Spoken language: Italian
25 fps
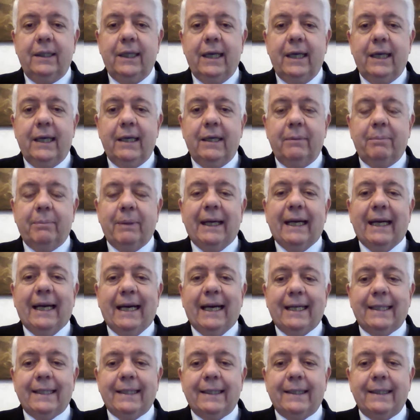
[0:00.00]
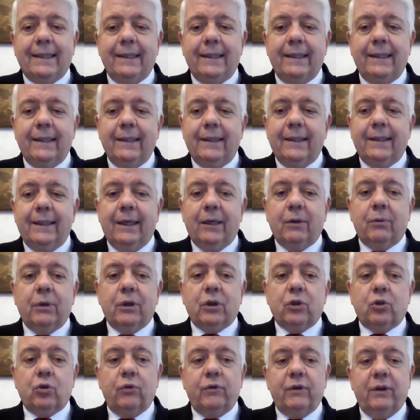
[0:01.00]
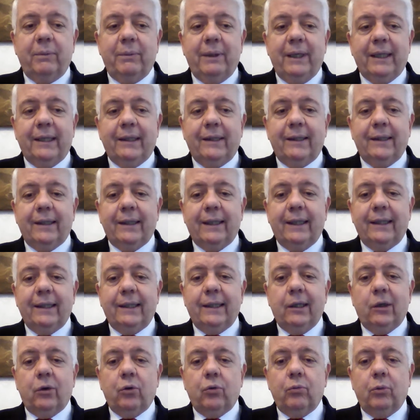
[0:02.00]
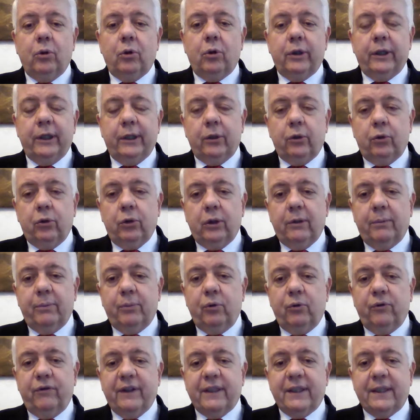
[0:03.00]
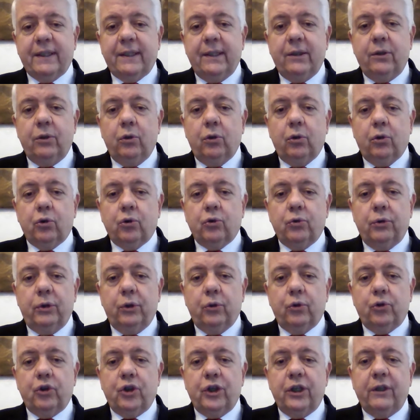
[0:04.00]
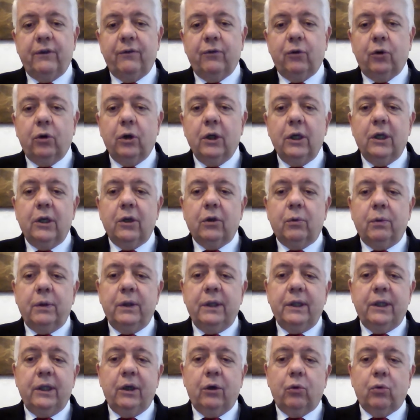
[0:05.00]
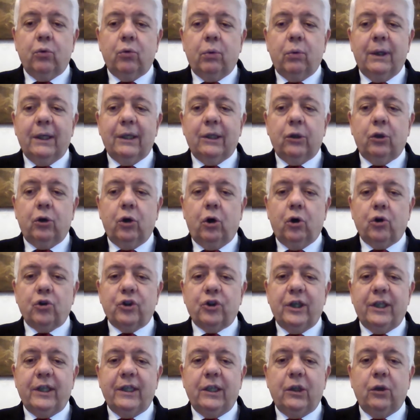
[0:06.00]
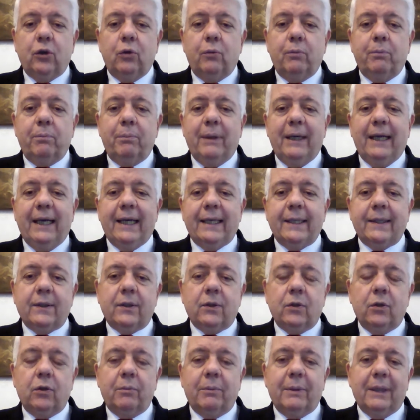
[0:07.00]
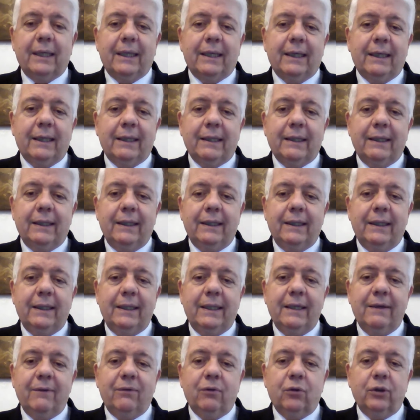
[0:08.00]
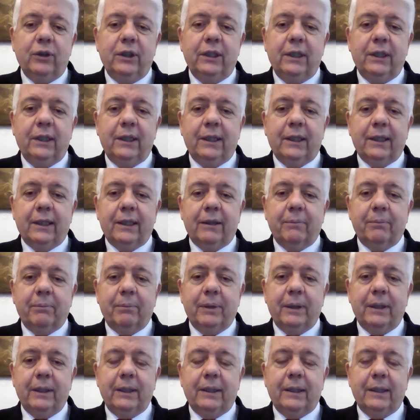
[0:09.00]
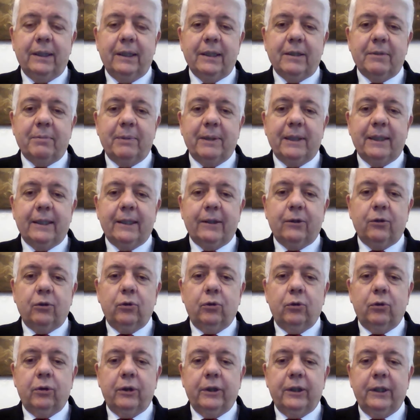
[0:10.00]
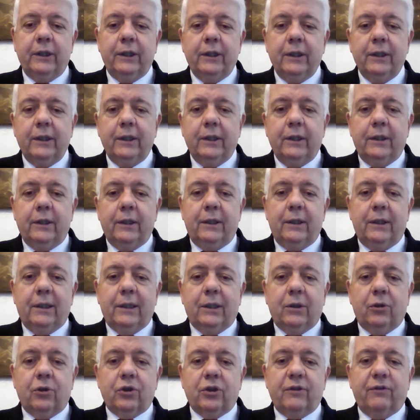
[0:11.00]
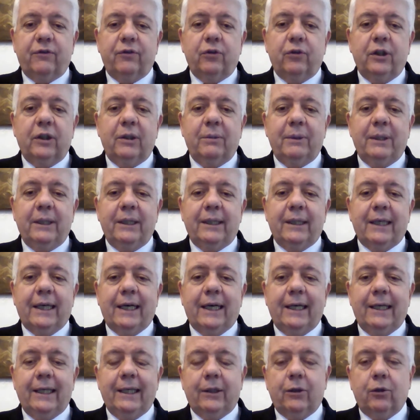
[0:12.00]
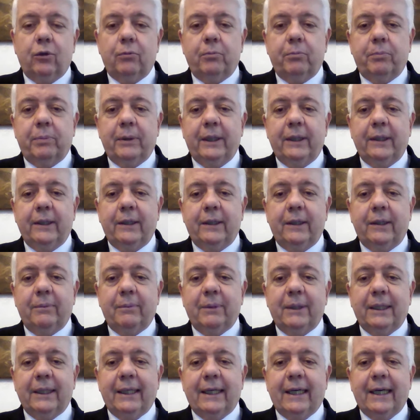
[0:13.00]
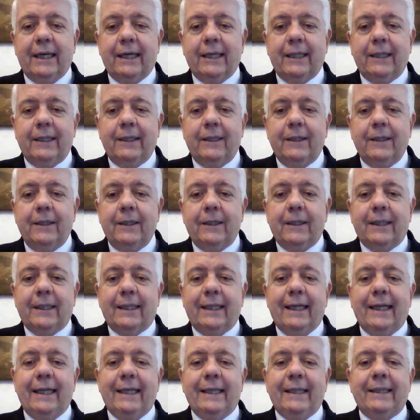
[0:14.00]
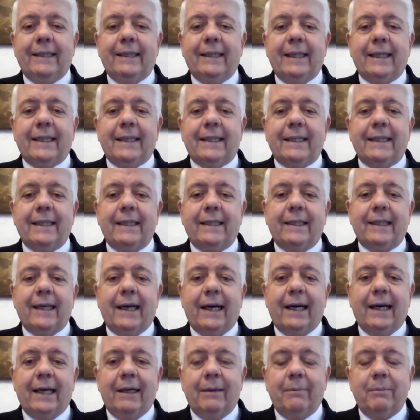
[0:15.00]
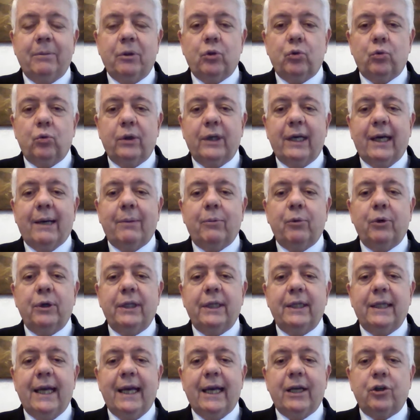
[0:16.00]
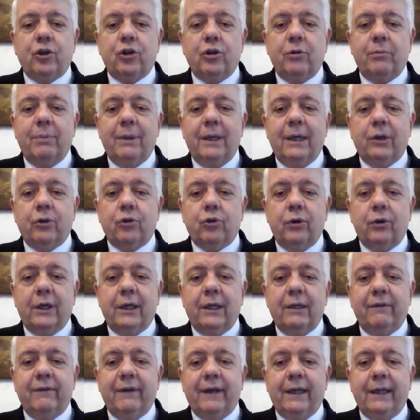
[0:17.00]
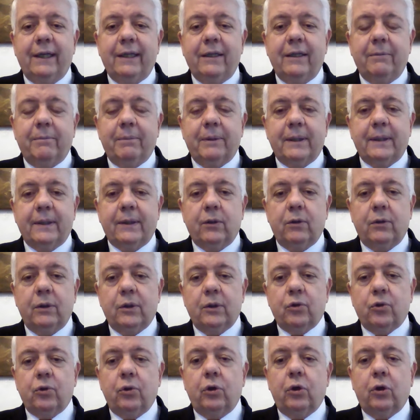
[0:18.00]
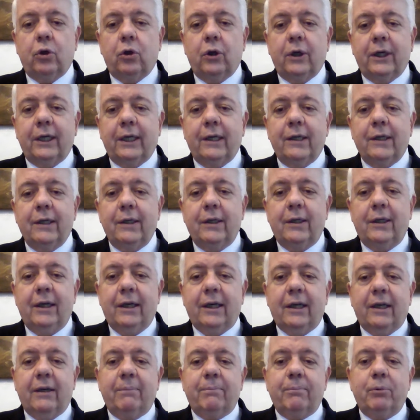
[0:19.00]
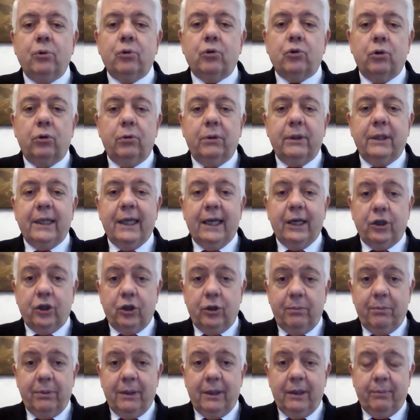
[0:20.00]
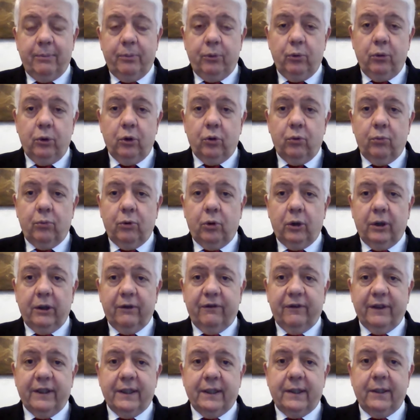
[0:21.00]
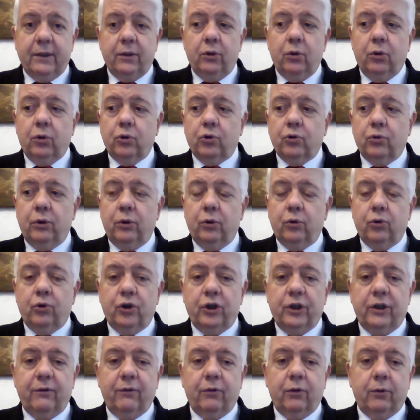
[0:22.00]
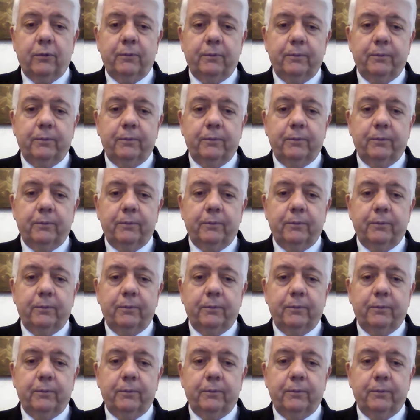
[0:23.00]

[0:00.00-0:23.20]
dei palazzi e questo ovviamente rende il rumore ancora più fastidioso e nocivo. Quindi è un qualcosa di complesso, ma devo dire che per i telespettatori la cosa fondamentale è comprendere magari che l'intensità la misuriamo in decibel, cioè a livelli di pressione sonora, e che più sono i decibel, più il rumore è fastidioso e nocivo.